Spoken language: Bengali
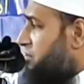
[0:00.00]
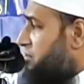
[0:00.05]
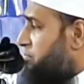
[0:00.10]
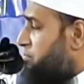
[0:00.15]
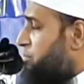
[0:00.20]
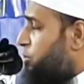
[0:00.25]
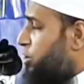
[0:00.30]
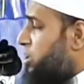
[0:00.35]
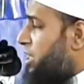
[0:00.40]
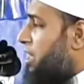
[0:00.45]

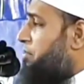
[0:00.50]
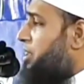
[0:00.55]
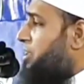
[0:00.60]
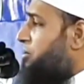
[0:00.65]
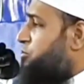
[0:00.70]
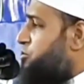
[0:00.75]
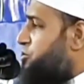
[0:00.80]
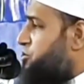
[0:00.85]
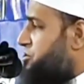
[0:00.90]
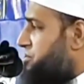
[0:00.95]
বোকা
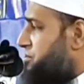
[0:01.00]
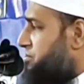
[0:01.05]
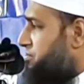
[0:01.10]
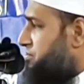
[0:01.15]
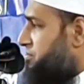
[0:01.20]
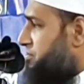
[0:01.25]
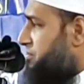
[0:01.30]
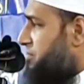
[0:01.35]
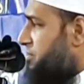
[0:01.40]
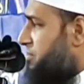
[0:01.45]
মানুষ
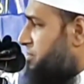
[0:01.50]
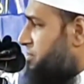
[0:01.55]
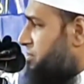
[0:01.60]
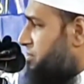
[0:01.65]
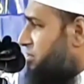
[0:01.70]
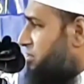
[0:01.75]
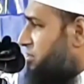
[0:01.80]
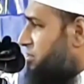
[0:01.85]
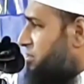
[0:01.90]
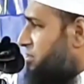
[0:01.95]

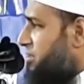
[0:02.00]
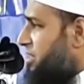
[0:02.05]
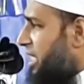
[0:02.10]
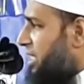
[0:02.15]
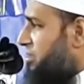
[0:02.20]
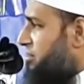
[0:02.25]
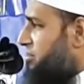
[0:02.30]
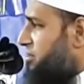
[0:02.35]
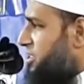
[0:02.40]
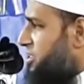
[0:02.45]

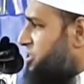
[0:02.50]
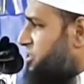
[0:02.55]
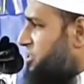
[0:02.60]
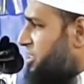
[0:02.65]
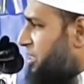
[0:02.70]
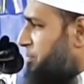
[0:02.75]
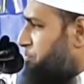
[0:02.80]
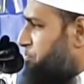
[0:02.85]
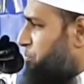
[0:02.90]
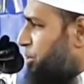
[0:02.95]
তার
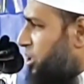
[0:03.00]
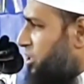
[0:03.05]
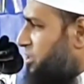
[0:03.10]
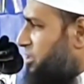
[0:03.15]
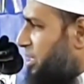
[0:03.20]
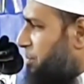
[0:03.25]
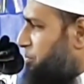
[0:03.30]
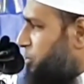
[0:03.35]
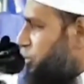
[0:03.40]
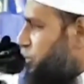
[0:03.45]
দৃষ্টি
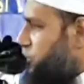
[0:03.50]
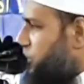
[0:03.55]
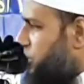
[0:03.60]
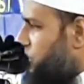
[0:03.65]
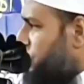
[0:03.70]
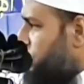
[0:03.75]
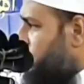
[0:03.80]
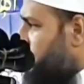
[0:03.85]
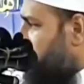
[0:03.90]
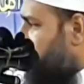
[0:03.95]
পর্দা
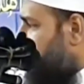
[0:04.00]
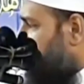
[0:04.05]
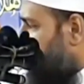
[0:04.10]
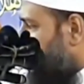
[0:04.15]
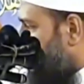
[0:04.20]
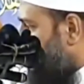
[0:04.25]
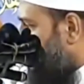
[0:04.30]
পর্যন্ত সীমিত